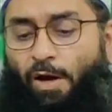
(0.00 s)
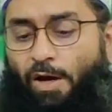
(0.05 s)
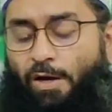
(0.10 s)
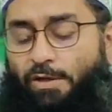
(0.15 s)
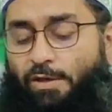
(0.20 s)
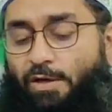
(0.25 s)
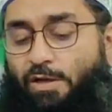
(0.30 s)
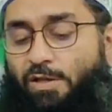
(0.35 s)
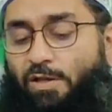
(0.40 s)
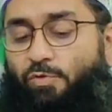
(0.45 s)

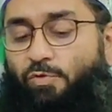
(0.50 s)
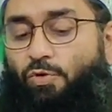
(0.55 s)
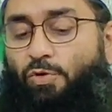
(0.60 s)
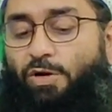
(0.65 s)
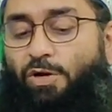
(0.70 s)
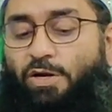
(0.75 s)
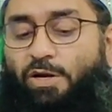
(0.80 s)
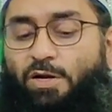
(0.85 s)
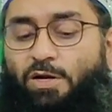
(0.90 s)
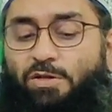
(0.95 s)
हज़रत अबू
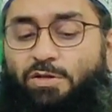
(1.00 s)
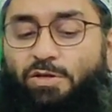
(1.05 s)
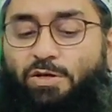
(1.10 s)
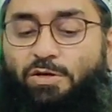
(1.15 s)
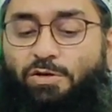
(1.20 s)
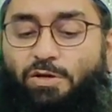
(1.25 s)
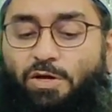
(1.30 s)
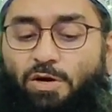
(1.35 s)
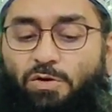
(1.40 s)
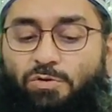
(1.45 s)
हुरैरा रदी
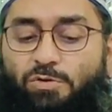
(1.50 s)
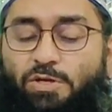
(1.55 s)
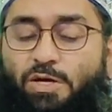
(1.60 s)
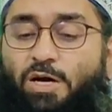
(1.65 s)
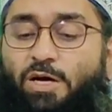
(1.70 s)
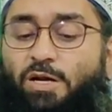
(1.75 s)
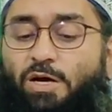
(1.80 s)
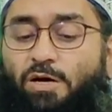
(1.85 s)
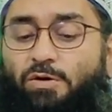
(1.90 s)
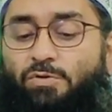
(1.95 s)
अल्लाह
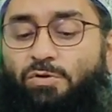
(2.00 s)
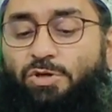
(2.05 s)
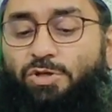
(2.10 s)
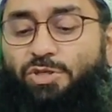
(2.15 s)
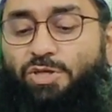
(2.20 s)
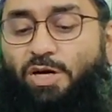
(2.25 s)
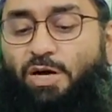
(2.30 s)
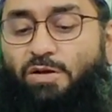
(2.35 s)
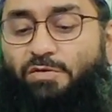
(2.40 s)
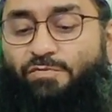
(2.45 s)
तु
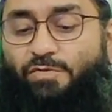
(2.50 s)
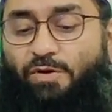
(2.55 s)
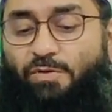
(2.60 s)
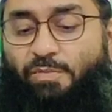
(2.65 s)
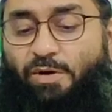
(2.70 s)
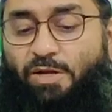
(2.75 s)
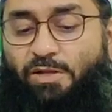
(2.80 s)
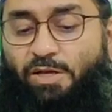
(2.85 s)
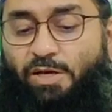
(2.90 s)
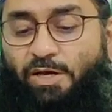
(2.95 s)
इरशाद
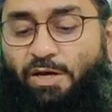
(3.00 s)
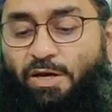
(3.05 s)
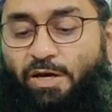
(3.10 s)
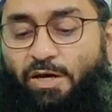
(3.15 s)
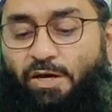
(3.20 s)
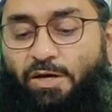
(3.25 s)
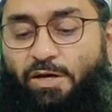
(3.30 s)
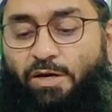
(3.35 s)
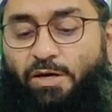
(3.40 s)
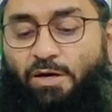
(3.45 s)
फरमाते
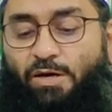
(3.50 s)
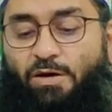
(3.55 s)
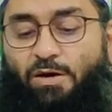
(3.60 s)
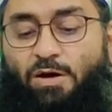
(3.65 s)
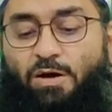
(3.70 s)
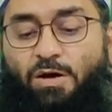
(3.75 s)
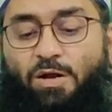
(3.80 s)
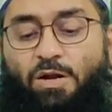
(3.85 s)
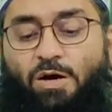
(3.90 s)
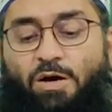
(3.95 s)
हैं कि
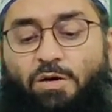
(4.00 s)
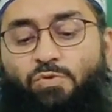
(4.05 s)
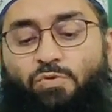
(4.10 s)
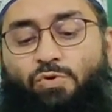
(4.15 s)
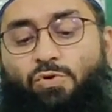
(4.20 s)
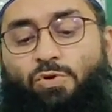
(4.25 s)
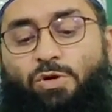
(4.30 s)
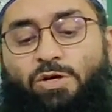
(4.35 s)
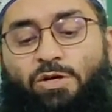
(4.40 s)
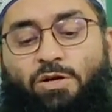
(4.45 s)
कौला अबू
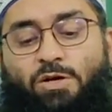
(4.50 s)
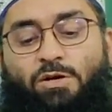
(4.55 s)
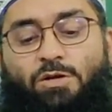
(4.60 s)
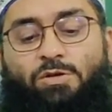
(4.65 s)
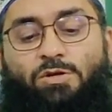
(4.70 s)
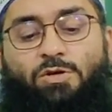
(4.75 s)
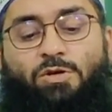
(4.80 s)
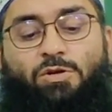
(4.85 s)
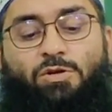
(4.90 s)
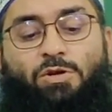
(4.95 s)
हुरैरा
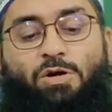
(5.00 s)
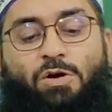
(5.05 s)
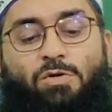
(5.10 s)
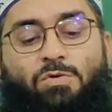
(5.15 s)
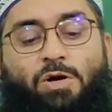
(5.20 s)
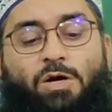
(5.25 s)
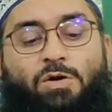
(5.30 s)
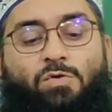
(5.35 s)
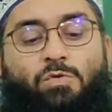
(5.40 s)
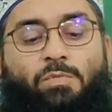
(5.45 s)
रदी
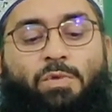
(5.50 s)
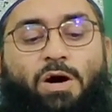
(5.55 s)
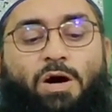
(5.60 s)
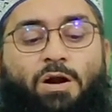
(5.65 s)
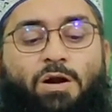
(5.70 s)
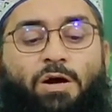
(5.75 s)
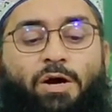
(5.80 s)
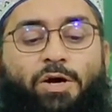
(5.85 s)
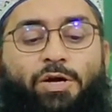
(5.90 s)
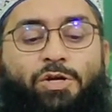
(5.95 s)
अल्लाह
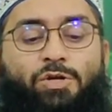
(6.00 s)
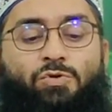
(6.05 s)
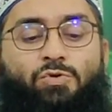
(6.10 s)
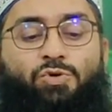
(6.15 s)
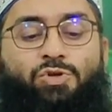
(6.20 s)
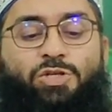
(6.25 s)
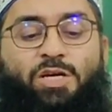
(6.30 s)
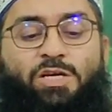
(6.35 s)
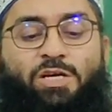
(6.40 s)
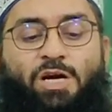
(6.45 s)
मारई
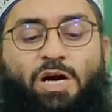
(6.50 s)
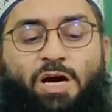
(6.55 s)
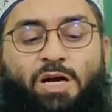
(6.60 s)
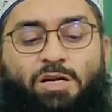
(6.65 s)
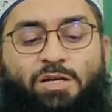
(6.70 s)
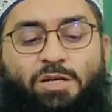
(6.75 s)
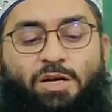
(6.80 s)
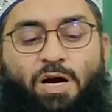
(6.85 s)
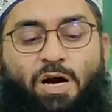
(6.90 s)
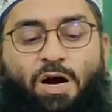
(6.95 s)

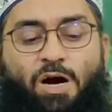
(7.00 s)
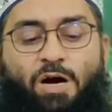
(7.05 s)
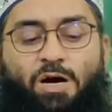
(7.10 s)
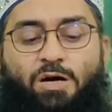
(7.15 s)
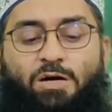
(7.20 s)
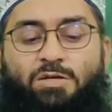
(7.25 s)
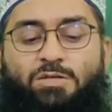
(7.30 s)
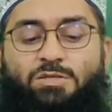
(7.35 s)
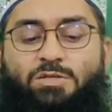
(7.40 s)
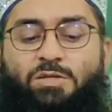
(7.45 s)

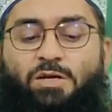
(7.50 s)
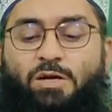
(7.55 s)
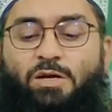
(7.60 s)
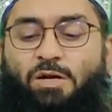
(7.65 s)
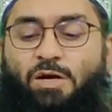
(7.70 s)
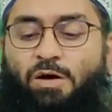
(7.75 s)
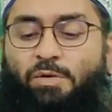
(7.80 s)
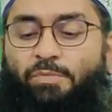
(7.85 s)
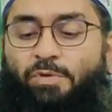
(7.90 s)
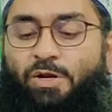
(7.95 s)

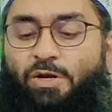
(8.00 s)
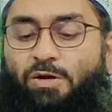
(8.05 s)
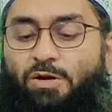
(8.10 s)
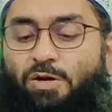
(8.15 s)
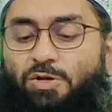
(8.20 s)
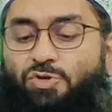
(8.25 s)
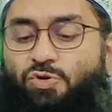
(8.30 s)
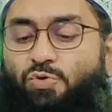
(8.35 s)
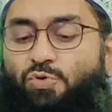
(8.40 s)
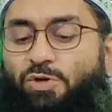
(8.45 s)
अहसन मिन
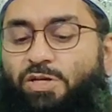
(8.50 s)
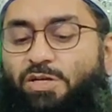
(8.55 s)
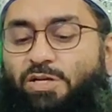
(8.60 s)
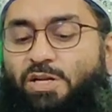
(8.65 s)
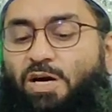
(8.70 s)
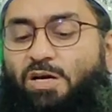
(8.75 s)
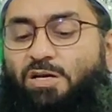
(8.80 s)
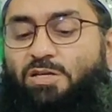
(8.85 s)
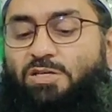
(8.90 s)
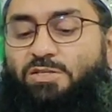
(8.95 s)
रसूल
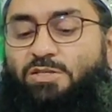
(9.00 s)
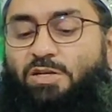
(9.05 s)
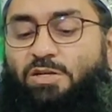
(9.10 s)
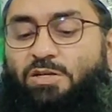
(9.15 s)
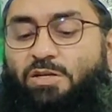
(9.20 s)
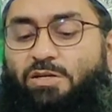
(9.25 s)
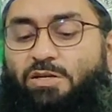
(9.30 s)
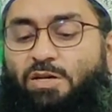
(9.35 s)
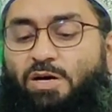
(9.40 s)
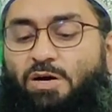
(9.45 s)

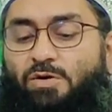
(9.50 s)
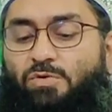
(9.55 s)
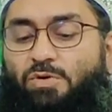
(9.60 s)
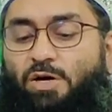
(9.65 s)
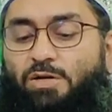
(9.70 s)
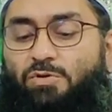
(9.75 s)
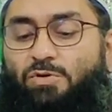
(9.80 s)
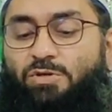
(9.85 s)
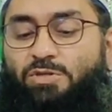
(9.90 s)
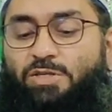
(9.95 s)
सल्लल्लाहु
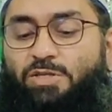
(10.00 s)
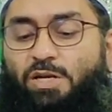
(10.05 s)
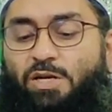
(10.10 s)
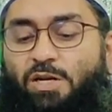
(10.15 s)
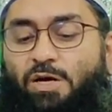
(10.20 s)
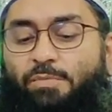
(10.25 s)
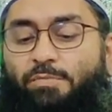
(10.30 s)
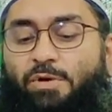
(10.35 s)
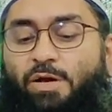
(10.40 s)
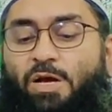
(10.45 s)
अलैहि
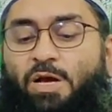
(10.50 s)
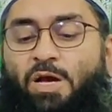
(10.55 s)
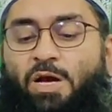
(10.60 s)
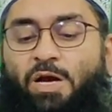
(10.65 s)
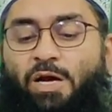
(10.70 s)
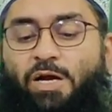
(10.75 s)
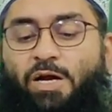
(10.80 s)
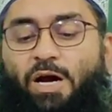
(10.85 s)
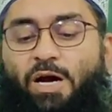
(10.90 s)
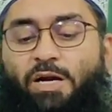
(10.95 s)
वसल्लम
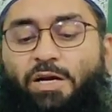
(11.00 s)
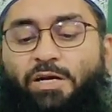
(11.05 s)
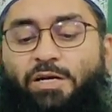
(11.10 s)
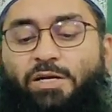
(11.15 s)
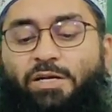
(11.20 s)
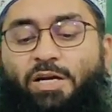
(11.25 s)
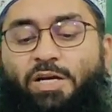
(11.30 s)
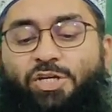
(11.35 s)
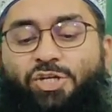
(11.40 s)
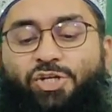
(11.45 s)

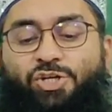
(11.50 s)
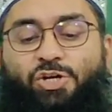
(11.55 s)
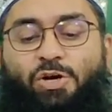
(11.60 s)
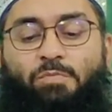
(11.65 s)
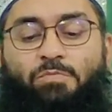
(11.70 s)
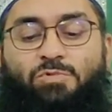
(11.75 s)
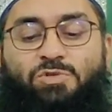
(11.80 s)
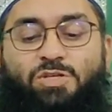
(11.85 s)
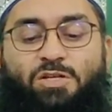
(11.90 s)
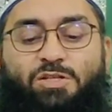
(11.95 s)
कन्न
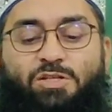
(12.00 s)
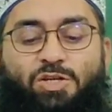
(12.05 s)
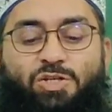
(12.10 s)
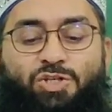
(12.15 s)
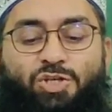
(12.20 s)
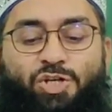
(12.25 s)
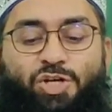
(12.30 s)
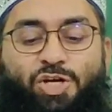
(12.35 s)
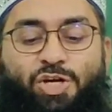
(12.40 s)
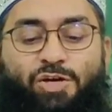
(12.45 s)
शम्स
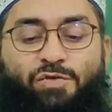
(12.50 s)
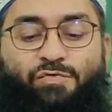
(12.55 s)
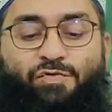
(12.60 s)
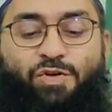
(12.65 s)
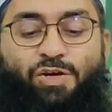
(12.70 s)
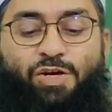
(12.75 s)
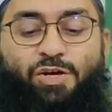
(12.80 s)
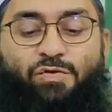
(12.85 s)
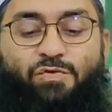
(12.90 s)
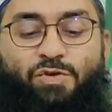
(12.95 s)

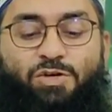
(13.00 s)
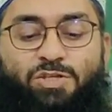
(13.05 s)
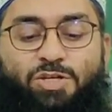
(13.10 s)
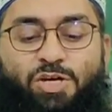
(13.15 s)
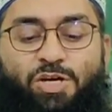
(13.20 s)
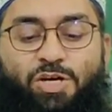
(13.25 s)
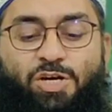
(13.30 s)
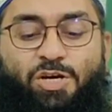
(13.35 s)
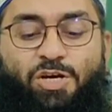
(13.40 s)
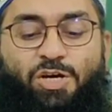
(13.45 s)
तजरीफ़ी
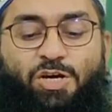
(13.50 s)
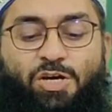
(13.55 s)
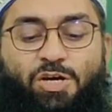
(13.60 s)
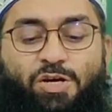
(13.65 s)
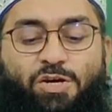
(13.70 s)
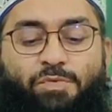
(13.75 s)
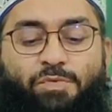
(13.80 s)
वजही